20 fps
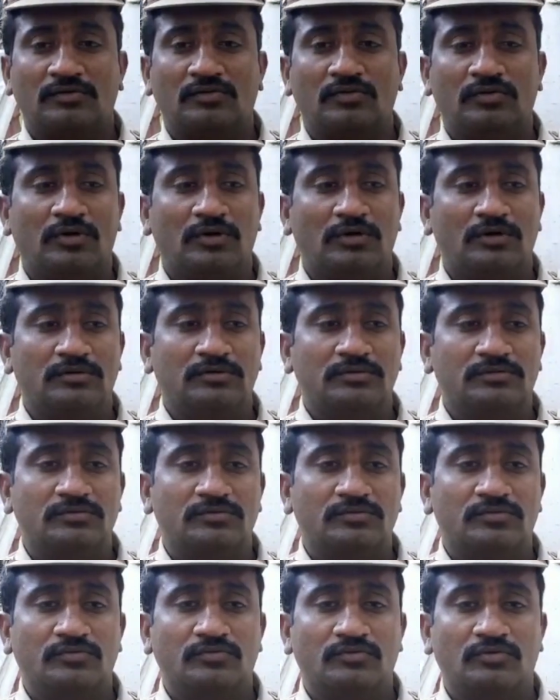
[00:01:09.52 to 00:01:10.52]

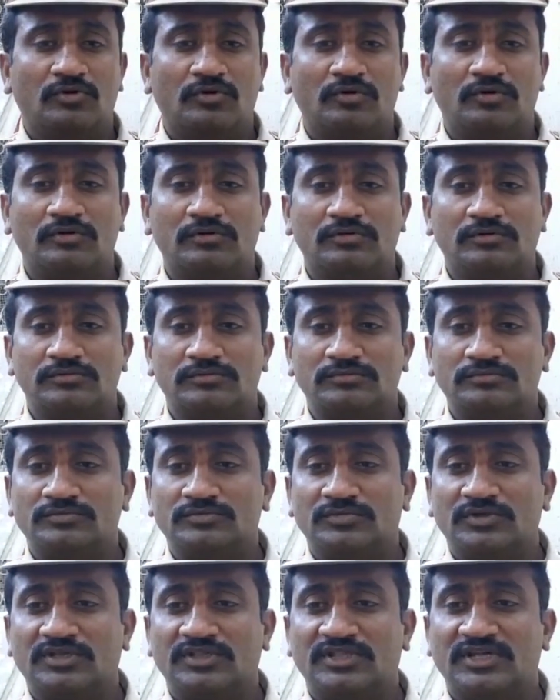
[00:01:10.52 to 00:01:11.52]
उन्होंने वो
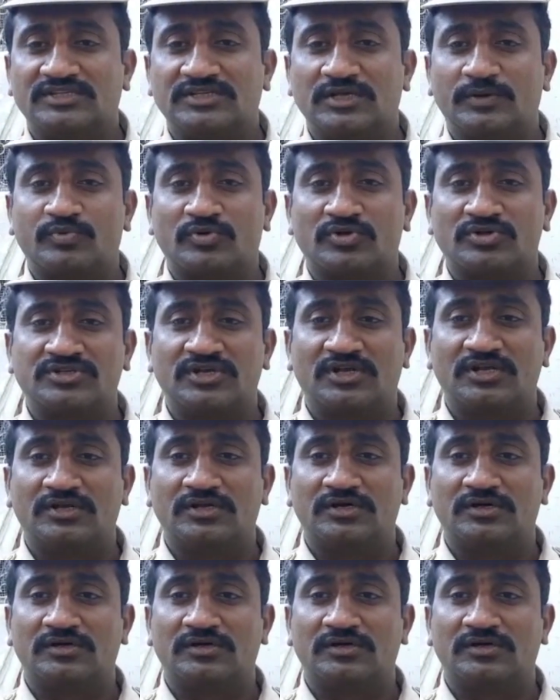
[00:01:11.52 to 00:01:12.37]
इधर से प्रोशन